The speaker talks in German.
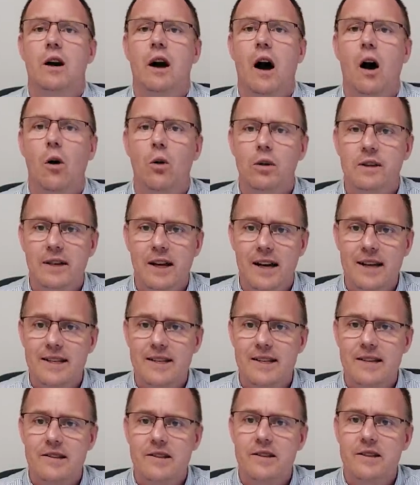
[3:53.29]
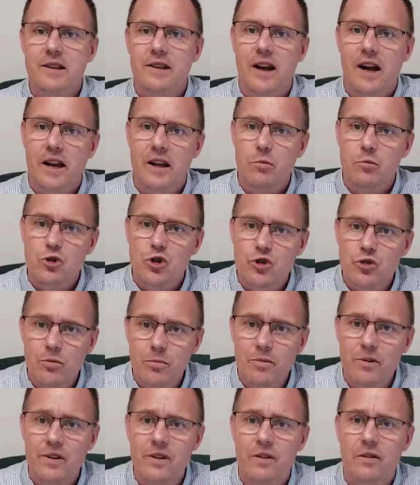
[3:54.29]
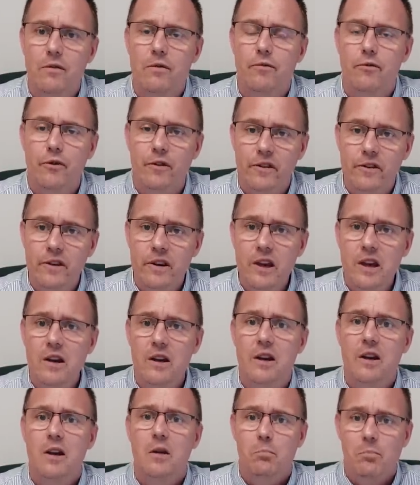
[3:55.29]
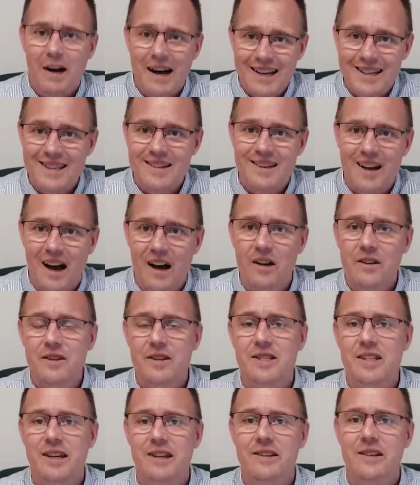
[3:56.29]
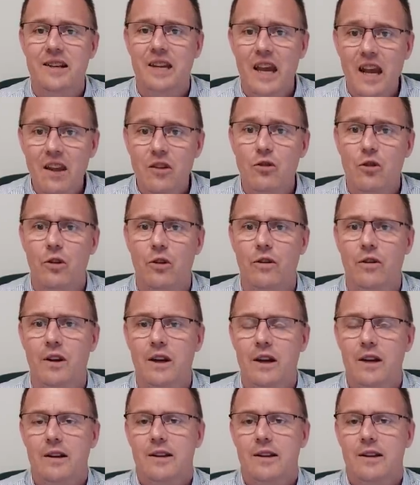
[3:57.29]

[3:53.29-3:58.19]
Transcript: auch tatsächlich in eine bestimmte für sie passende Altersrente gehen können.